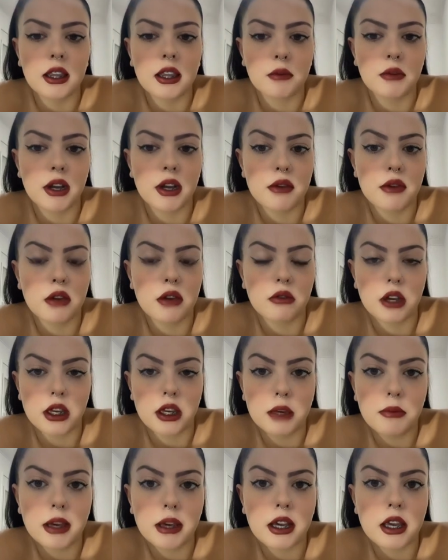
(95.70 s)
que también había
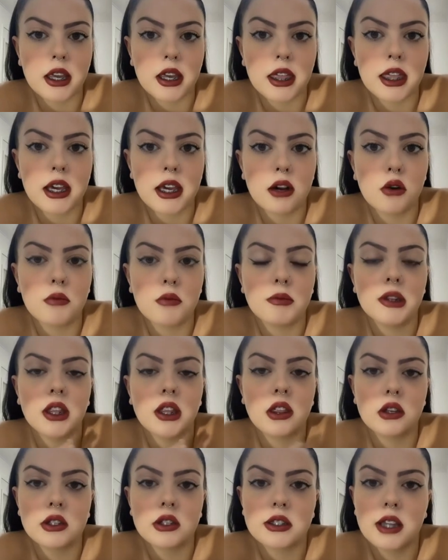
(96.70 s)
una hípica y hacían
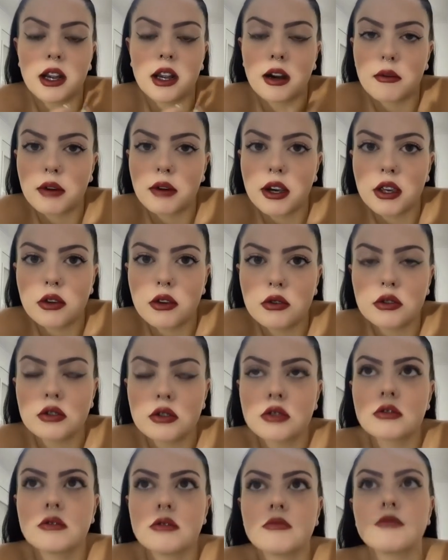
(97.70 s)
competiciones de
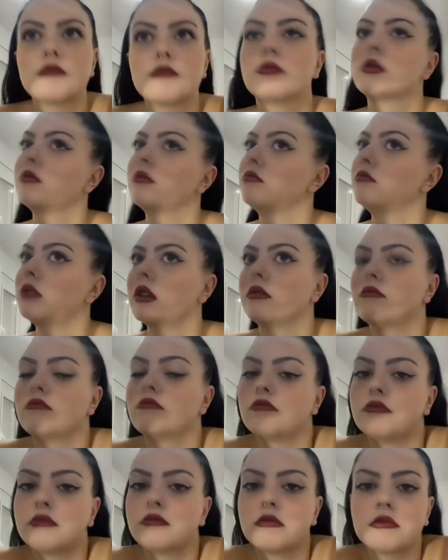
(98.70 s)
caballos, bueno,
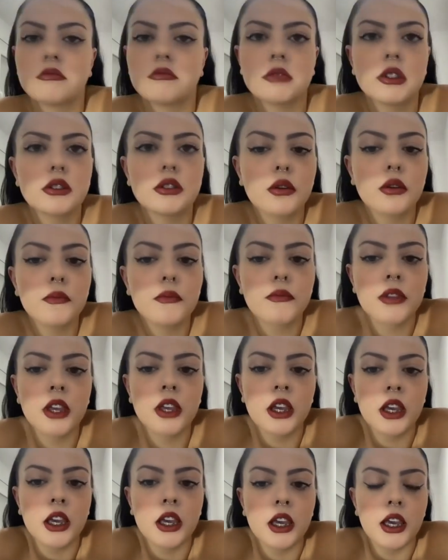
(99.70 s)
en de esto.
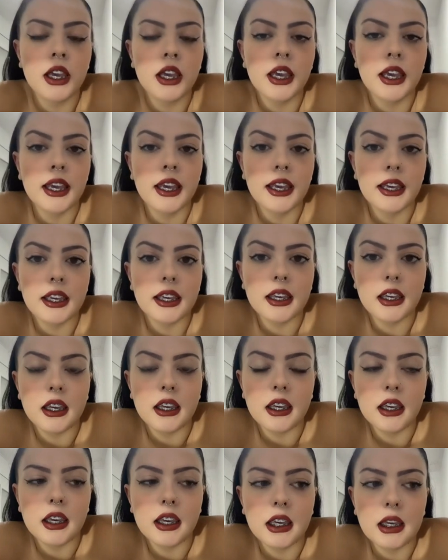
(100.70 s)

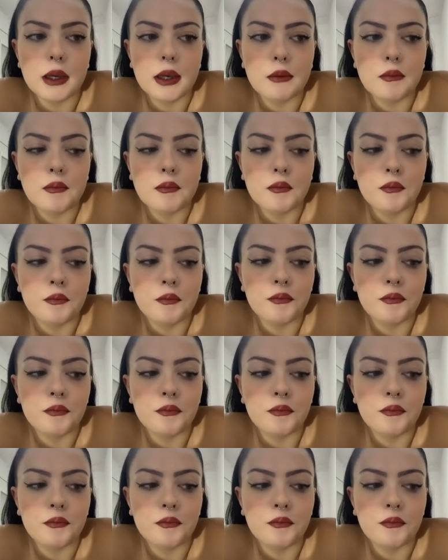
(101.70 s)
Y,